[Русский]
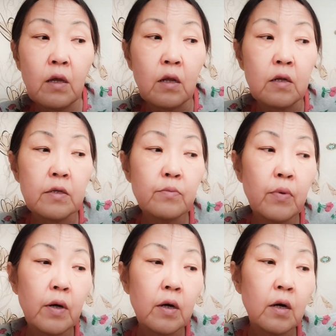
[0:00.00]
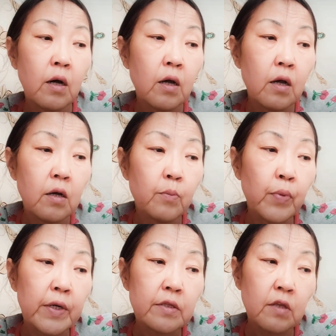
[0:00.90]
либо
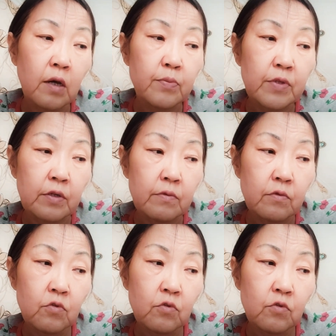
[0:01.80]
поэтапно.